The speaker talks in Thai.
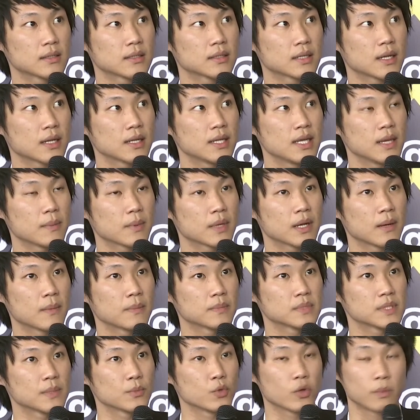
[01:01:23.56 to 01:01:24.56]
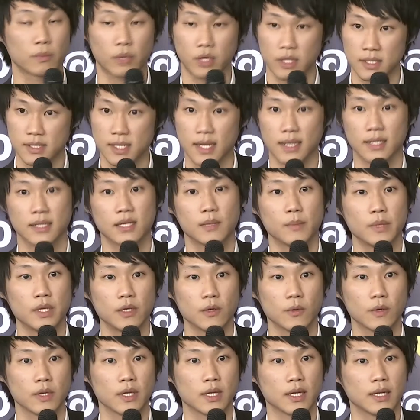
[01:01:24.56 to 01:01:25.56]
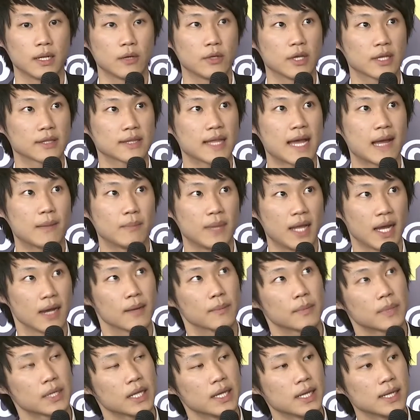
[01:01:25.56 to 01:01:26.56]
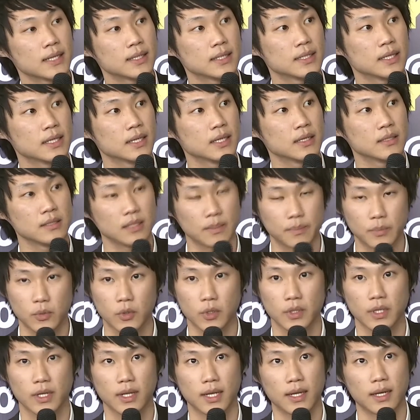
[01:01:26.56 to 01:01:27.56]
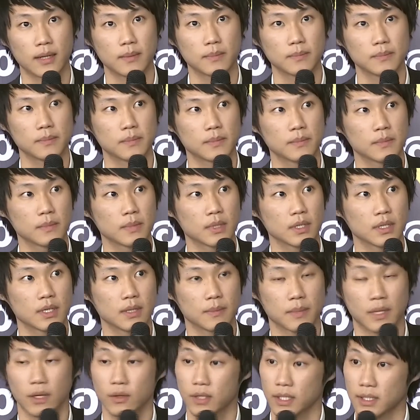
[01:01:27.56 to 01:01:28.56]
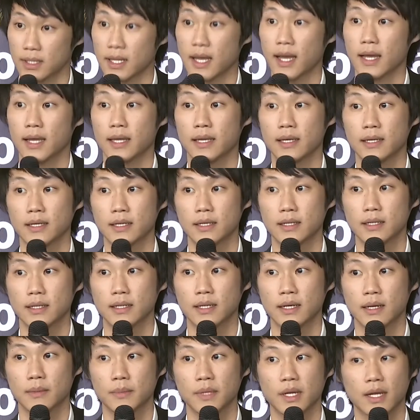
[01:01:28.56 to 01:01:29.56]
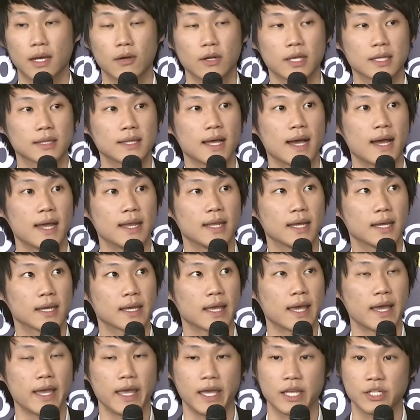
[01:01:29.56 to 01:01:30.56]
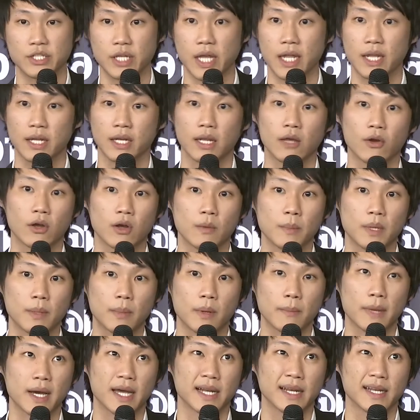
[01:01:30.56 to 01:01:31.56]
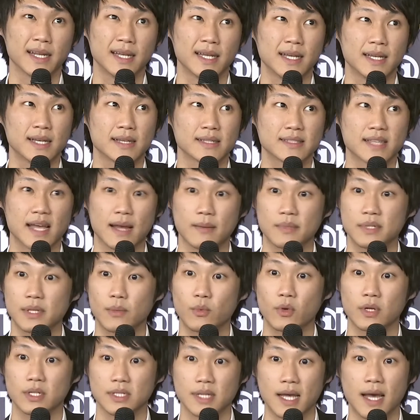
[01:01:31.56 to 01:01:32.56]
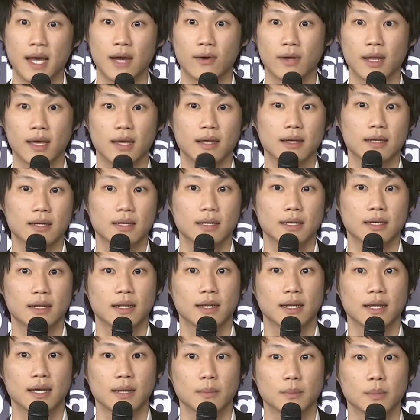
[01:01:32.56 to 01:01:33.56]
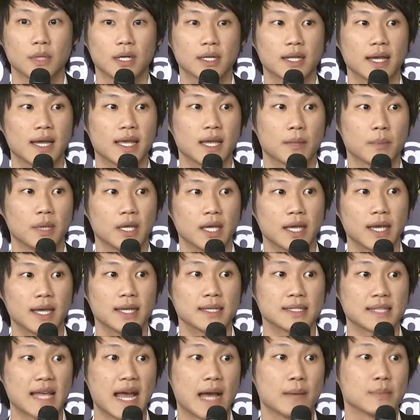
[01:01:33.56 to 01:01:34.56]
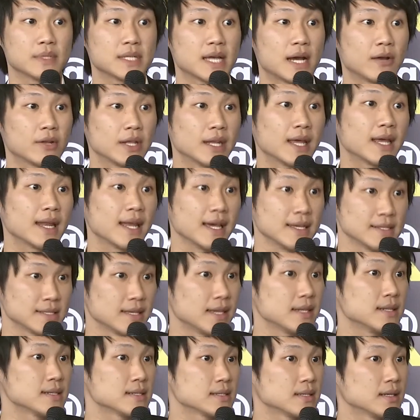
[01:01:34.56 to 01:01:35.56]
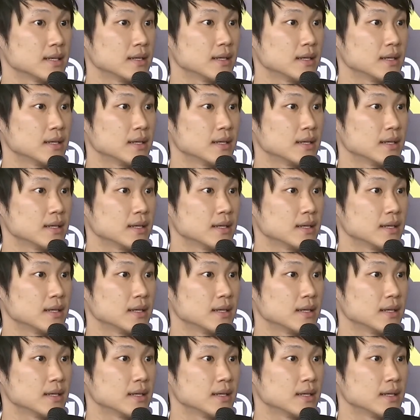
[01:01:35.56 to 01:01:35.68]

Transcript: ถ้าเทียบกับจำนวนบริษัทที่มีอยู่เนี่ยเรายังตามหลังประเทศญี่ปุ่นกับกับเกาหลีใต้นะครับอย่างเกาหลีใต้เนี่ยแค่ exchange อย่างเดียวเขามีประมาณสามสิบกว่าเจ้าแล้วนะครับเมืองไทยยังมีแค่สามเจ้าที่ได้ license